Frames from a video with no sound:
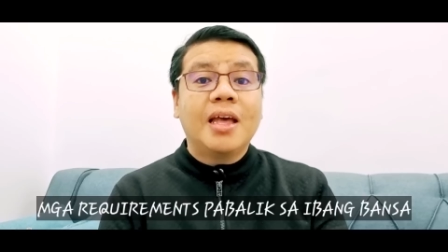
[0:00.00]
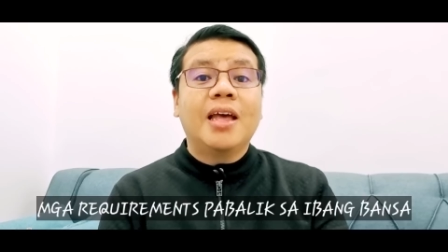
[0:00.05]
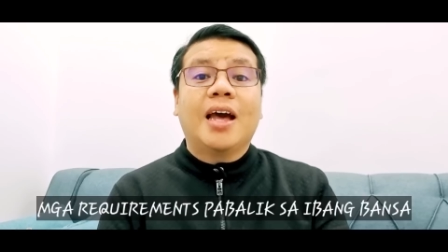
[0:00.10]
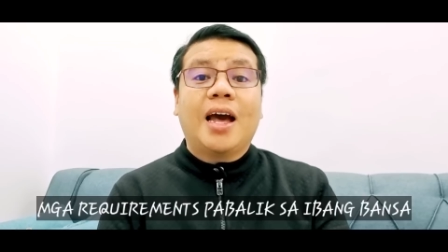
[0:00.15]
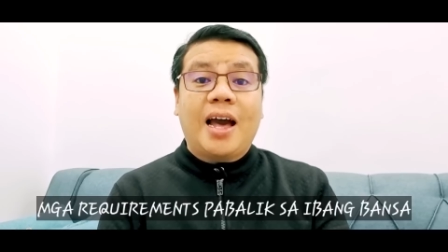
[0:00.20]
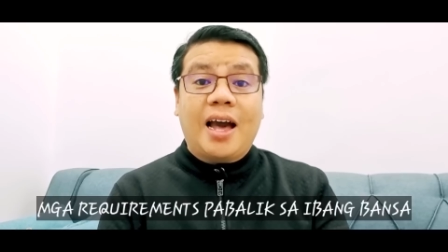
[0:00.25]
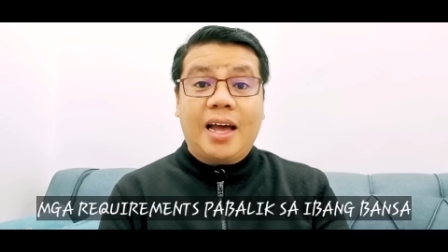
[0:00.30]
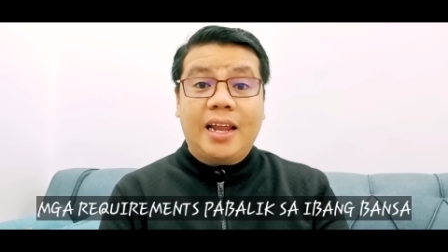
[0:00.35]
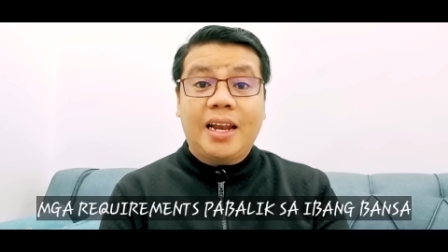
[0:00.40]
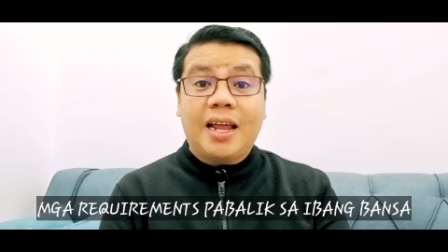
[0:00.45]

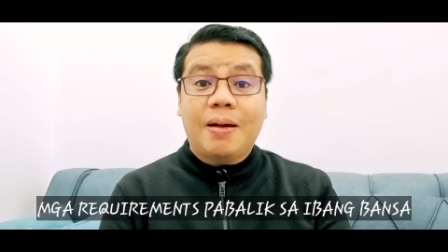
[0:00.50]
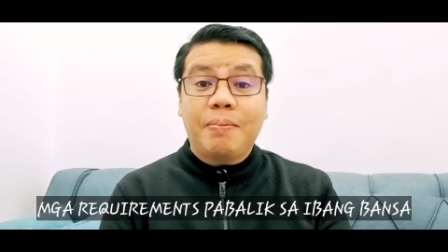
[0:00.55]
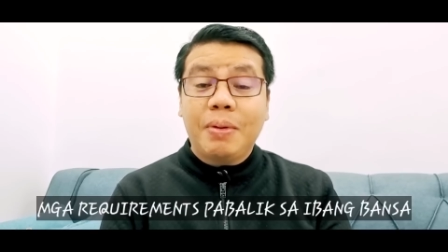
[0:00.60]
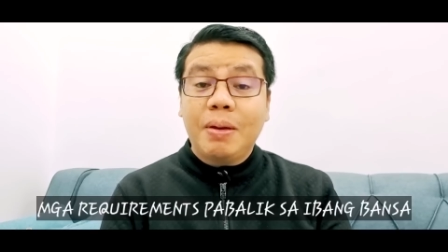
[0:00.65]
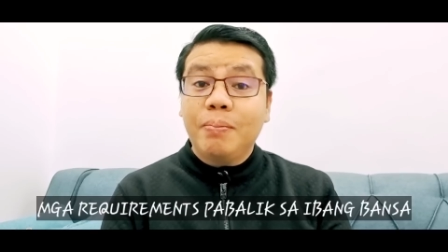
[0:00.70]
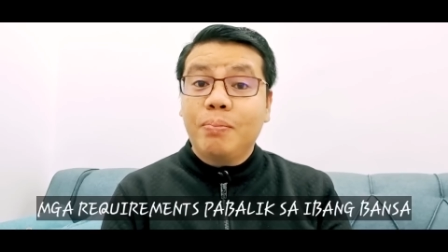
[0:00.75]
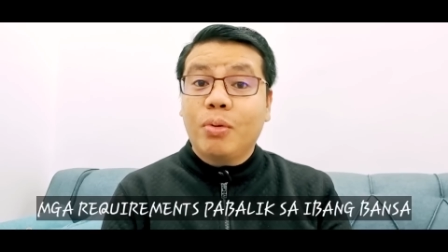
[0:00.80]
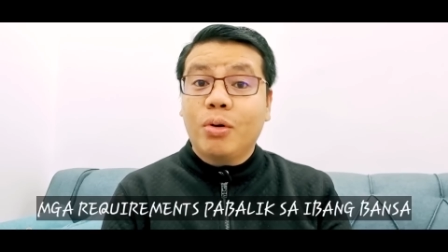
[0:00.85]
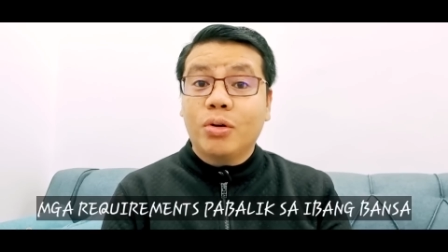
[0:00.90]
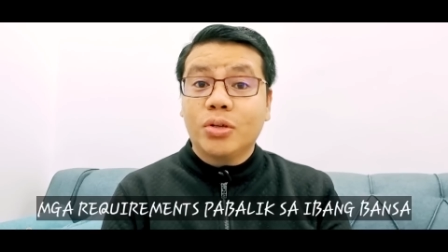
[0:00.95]

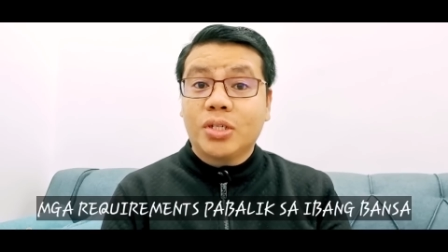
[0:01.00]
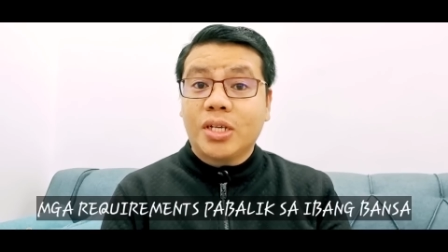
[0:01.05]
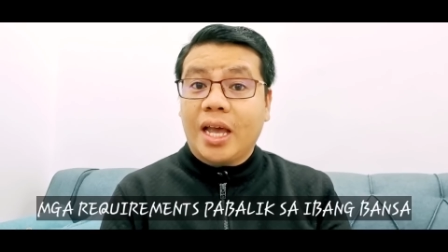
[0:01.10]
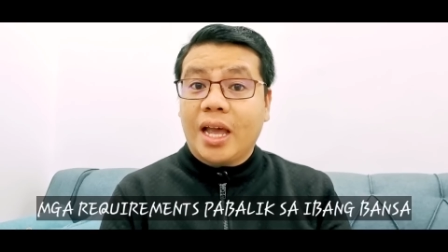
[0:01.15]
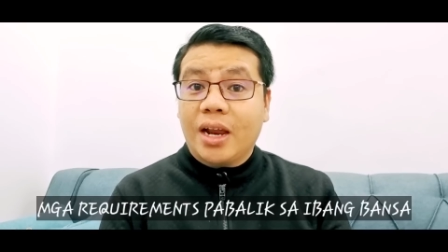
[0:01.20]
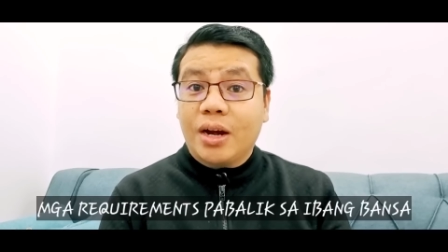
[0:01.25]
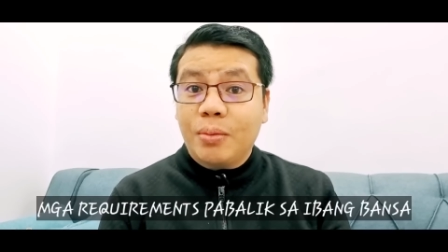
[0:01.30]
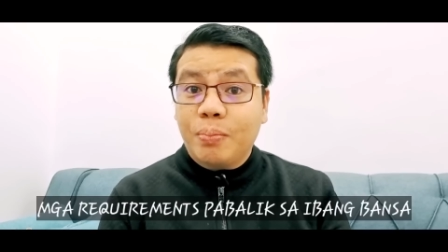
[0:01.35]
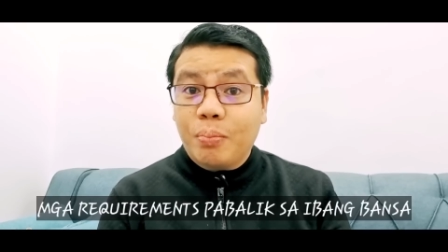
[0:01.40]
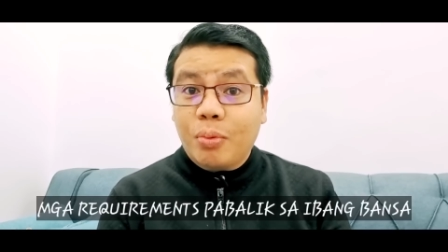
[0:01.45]
hahanapin po sa
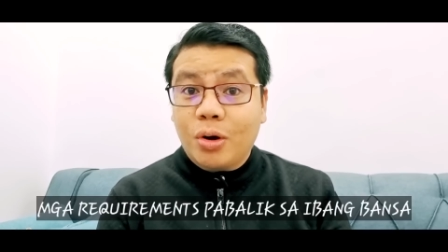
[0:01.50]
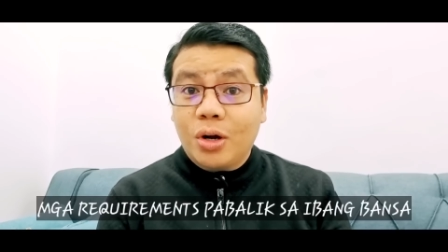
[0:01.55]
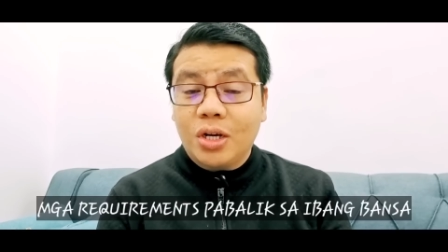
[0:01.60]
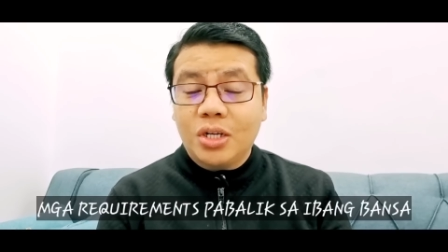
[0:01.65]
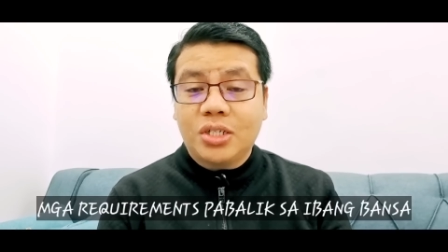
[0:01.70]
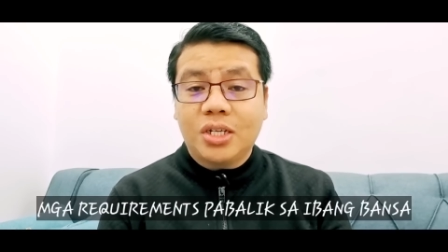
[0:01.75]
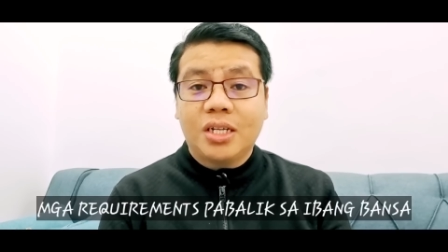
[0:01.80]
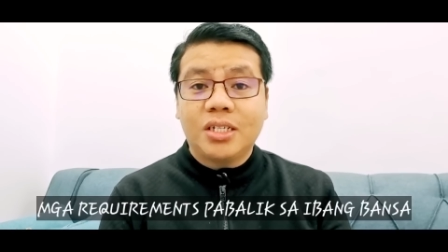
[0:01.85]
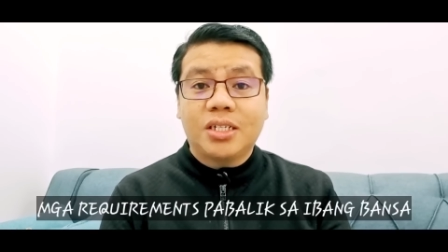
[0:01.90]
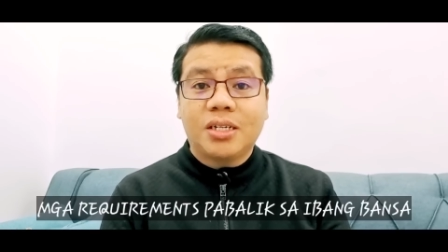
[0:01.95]

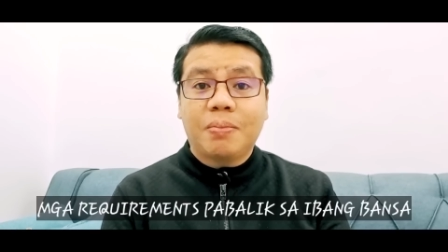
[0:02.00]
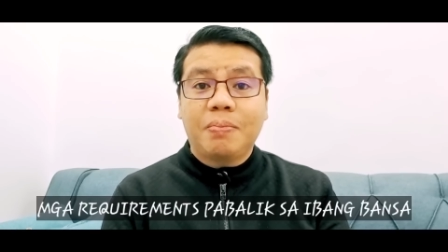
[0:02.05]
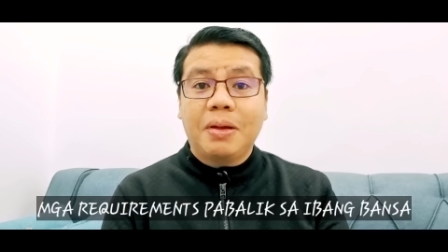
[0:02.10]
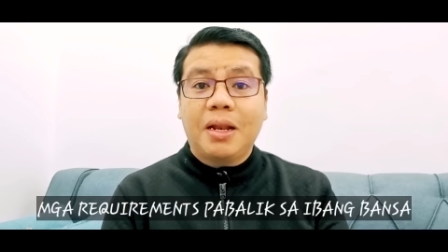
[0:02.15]
airport dyan sa